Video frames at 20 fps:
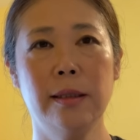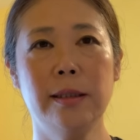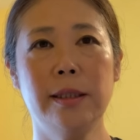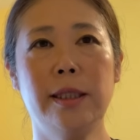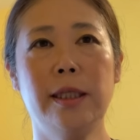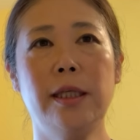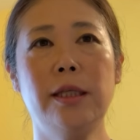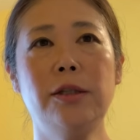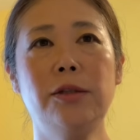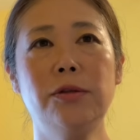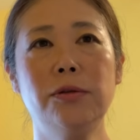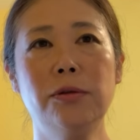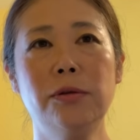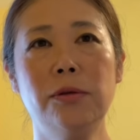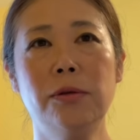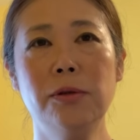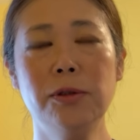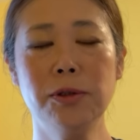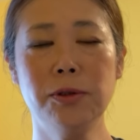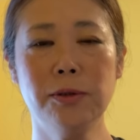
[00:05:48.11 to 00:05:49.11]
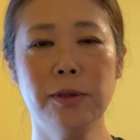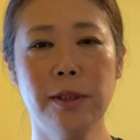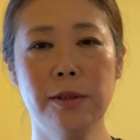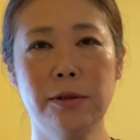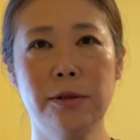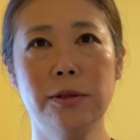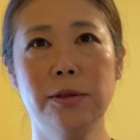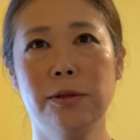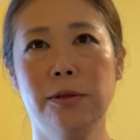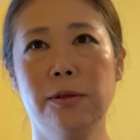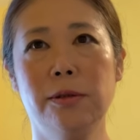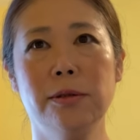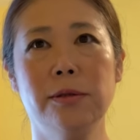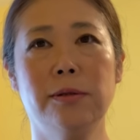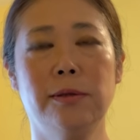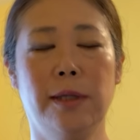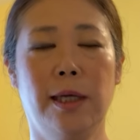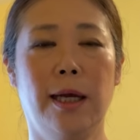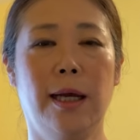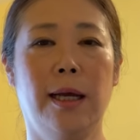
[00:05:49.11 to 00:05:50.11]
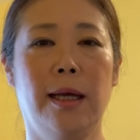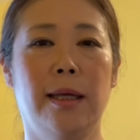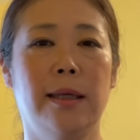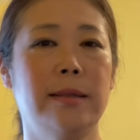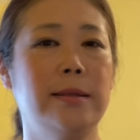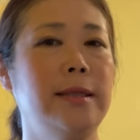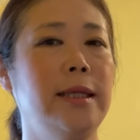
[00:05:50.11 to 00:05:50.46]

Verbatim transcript: 緊急放送が来るぞとか